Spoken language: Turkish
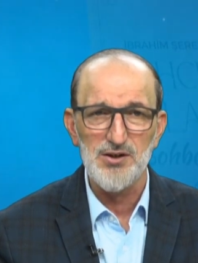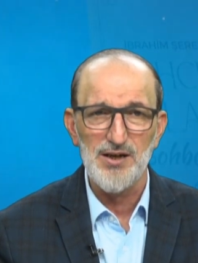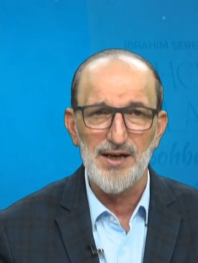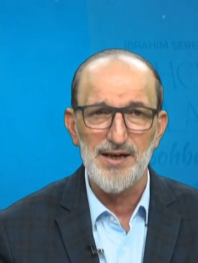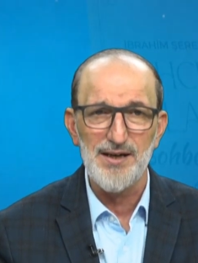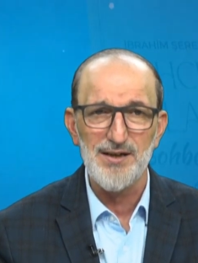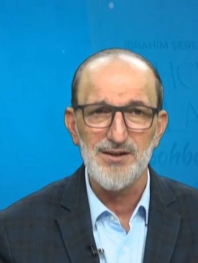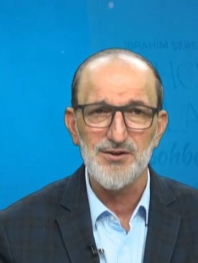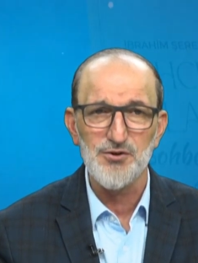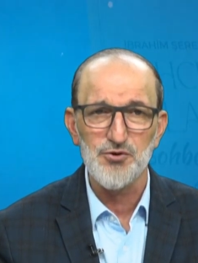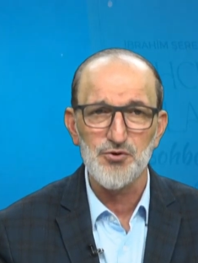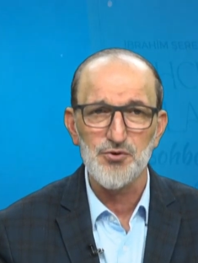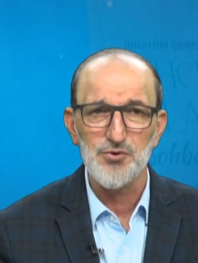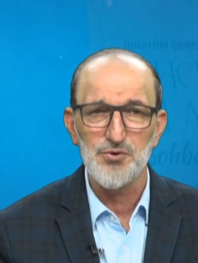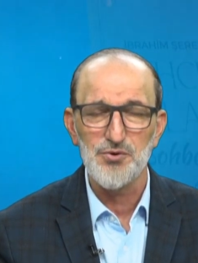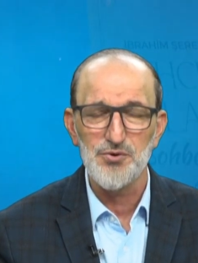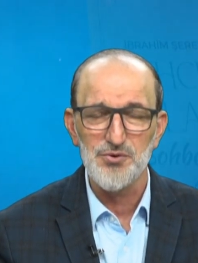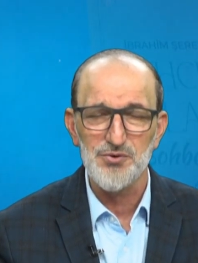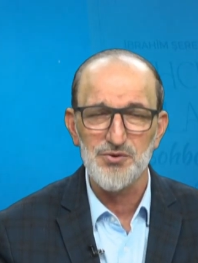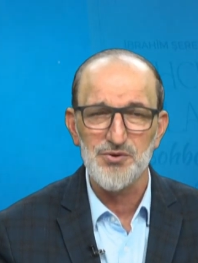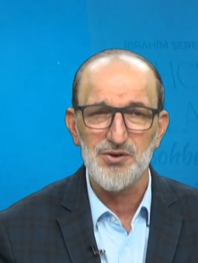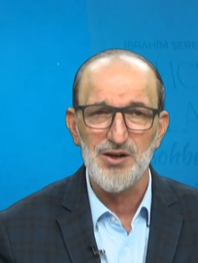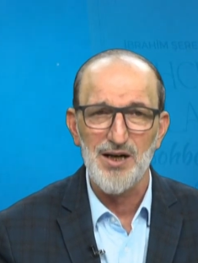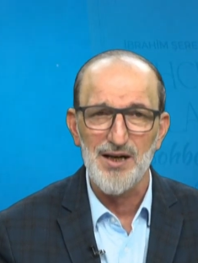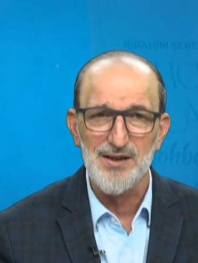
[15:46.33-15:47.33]
çayın
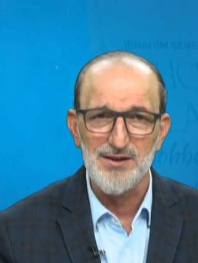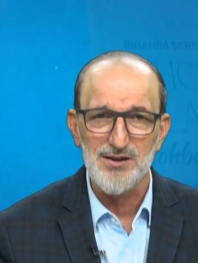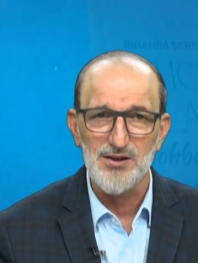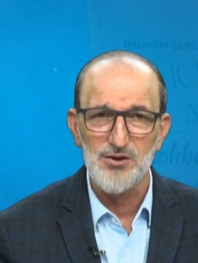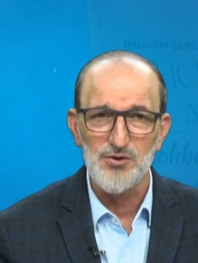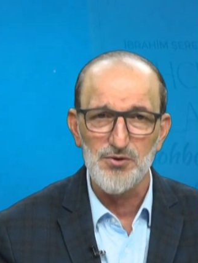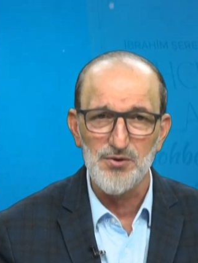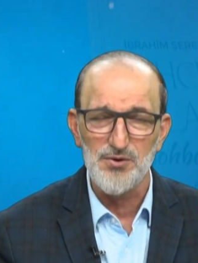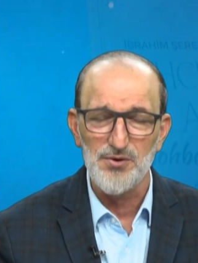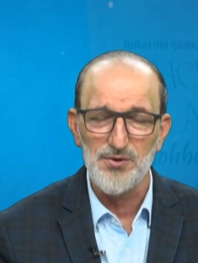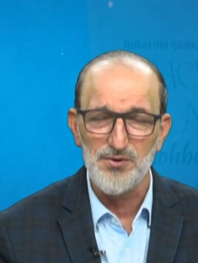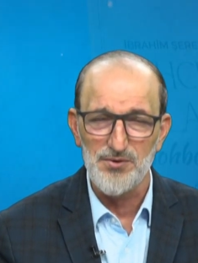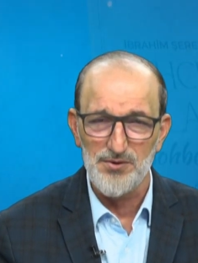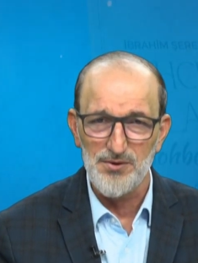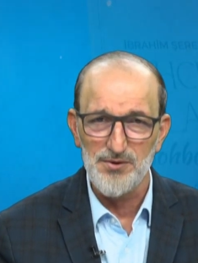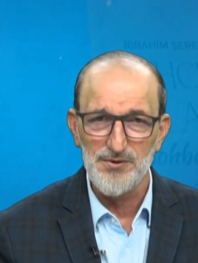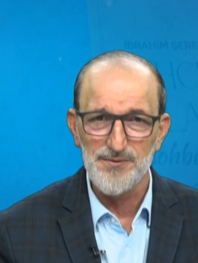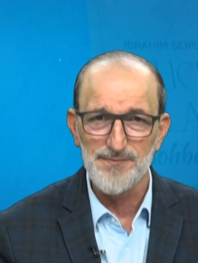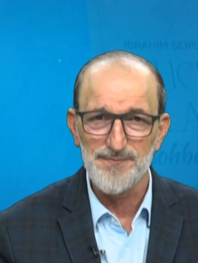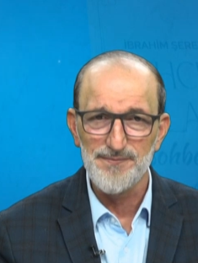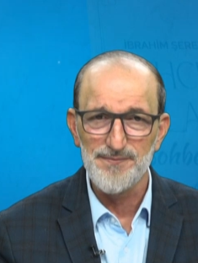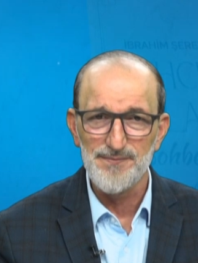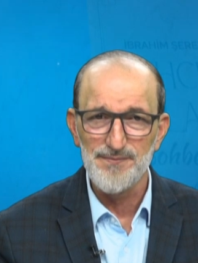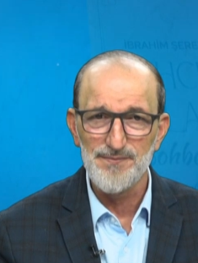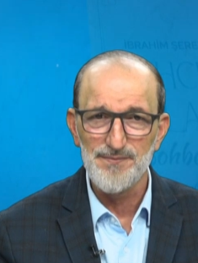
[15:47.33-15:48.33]
suyun tadı yok.
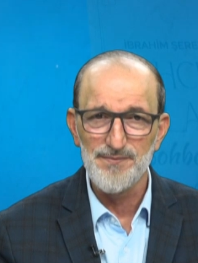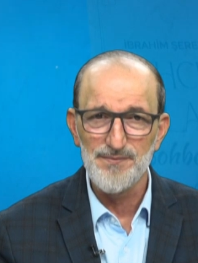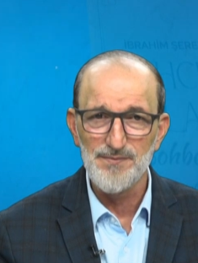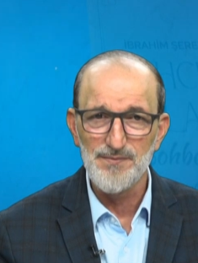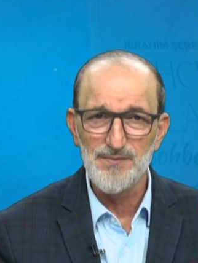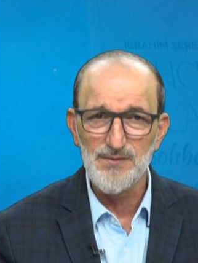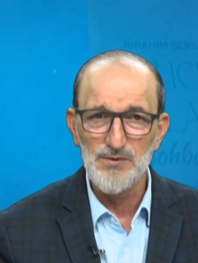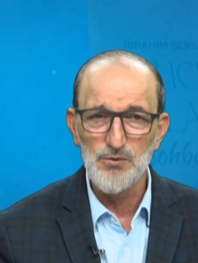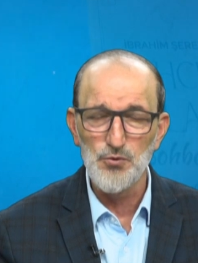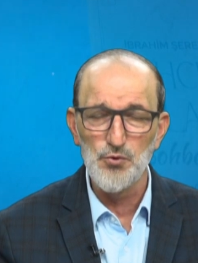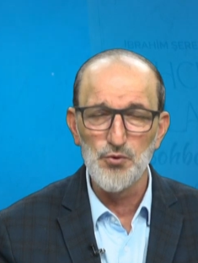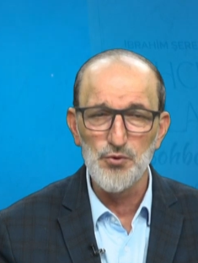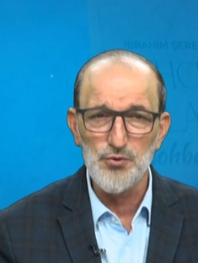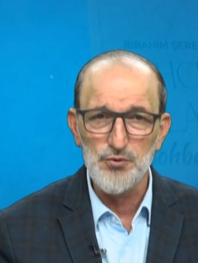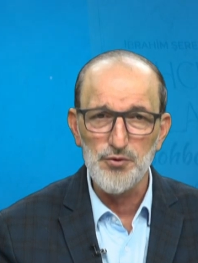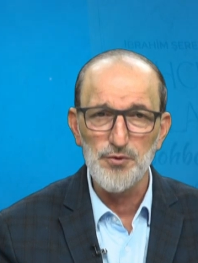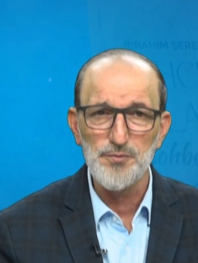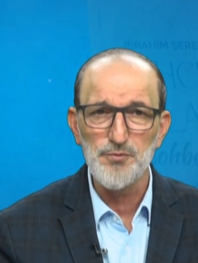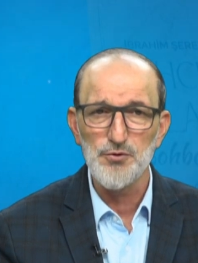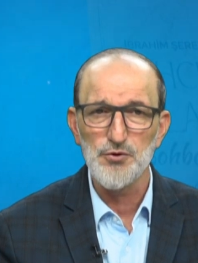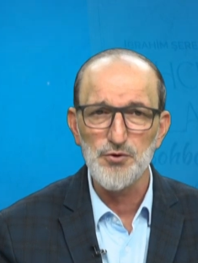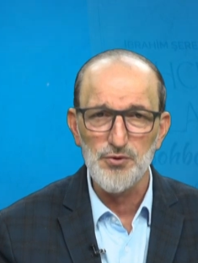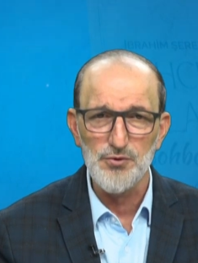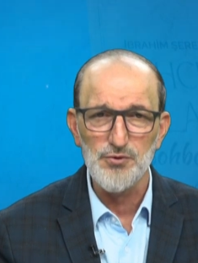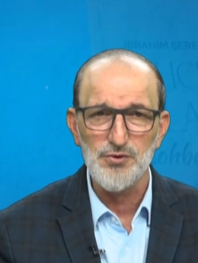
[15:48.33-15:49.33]

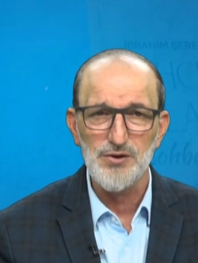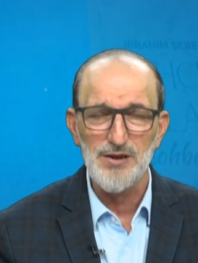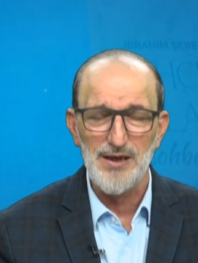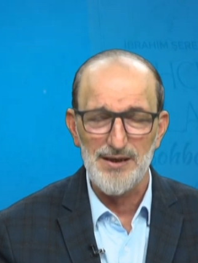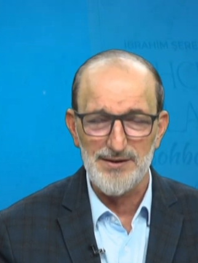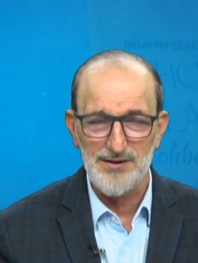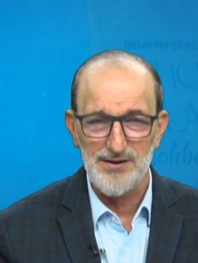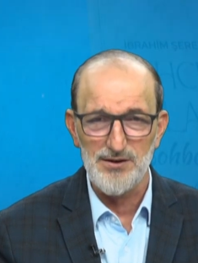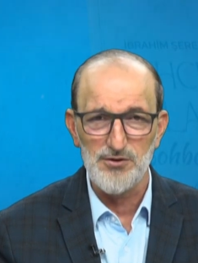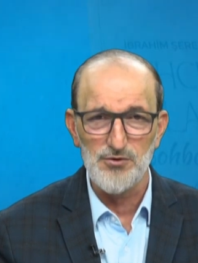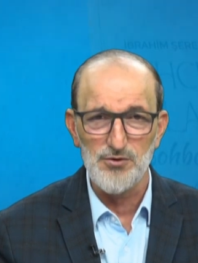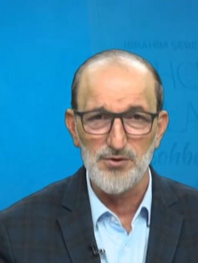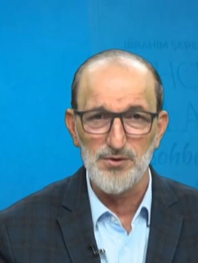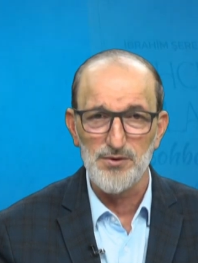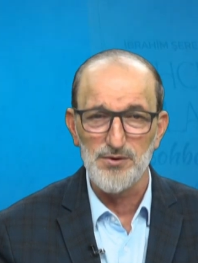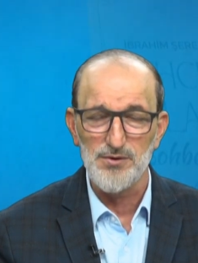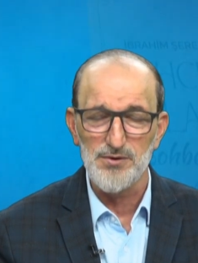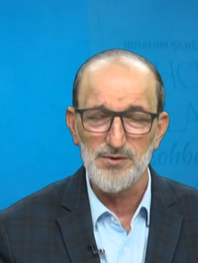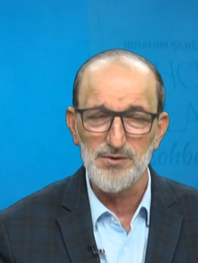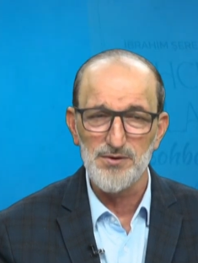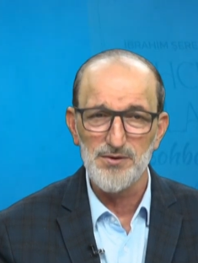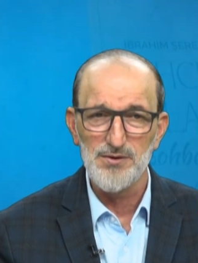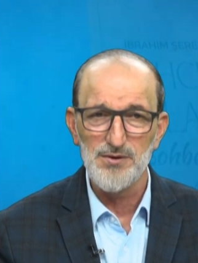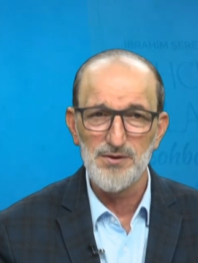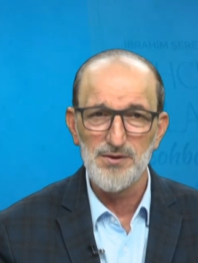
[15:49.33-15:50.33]
Uykumuzun tadı
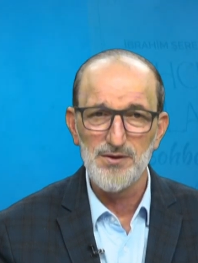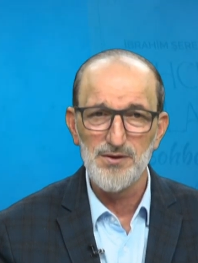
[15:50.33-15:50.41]
yok.